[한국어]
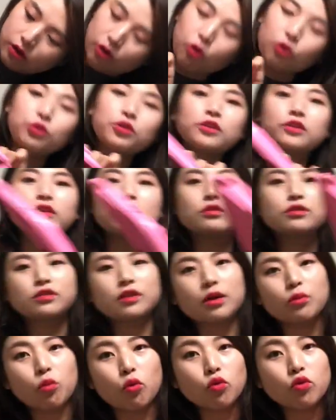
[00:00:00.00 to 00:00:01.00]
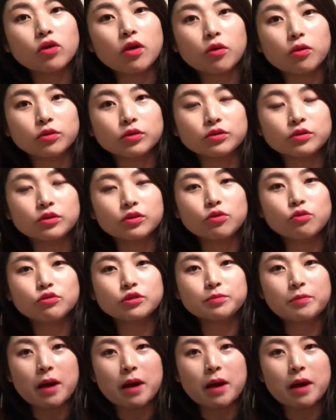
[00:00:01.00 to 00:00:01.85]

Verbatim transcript: 어떻게 떼는지 잘 모르겠거든요. 혹시